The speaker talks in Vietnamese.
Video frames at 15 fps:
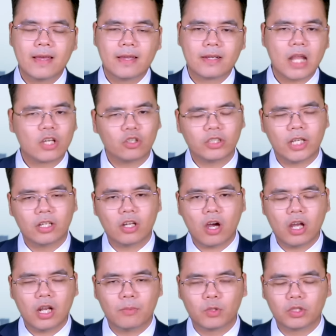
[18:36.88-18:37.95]
Đây có thể
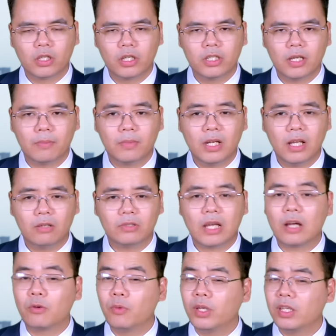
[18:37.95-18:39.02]
nói là một thời điểm leo
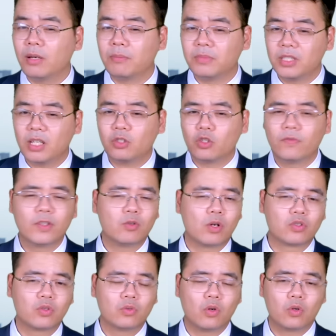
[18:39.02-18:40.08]
thang nguy hiểm nhất đối với cuộc
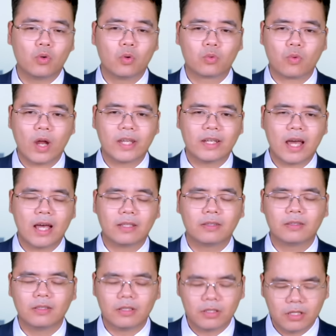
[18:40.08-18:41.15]
xung đột Ukraine
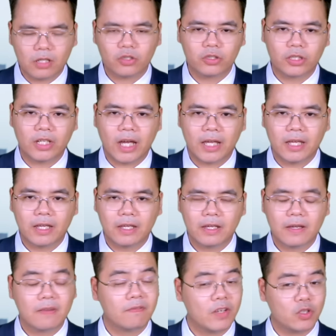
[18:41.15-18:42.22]
từ trước cho tới nay.
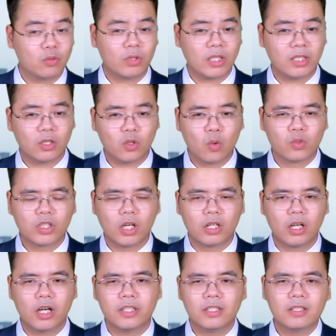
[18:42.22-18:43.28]
Và chúng ta sẽ cùng chờ
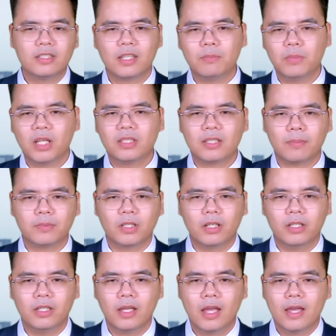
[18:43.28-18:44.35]
đợi những diễn biến sắp
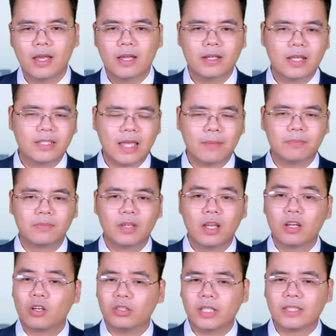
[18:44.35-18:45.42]
tới để xem
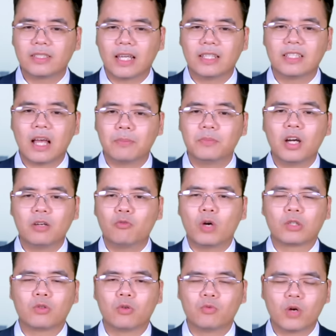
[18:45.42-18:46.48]
có thể xảy ra bước
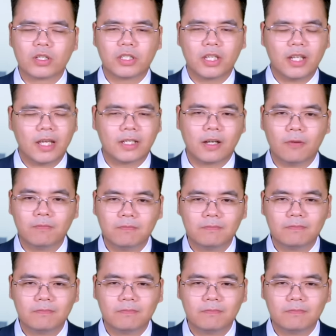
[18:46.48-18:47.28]
ngoặt của cuộc chiến hay không.